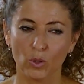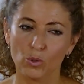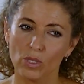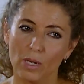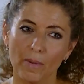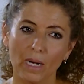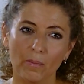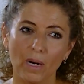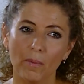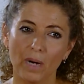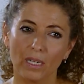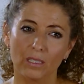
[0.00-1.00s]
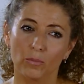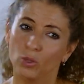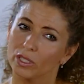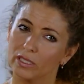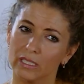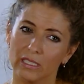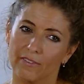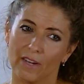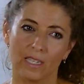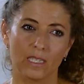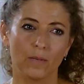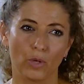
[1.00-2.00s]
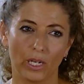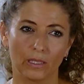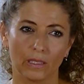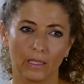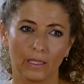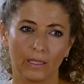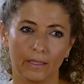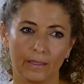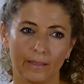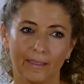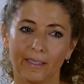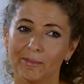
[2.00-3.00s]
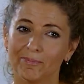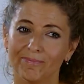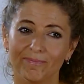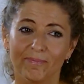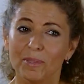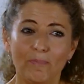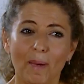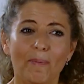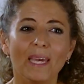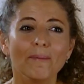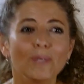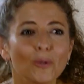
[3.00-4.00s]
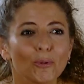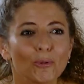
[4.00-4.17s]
Kusura bakma ama artık bu kadar da fazla Murat. Bir bebeğimiz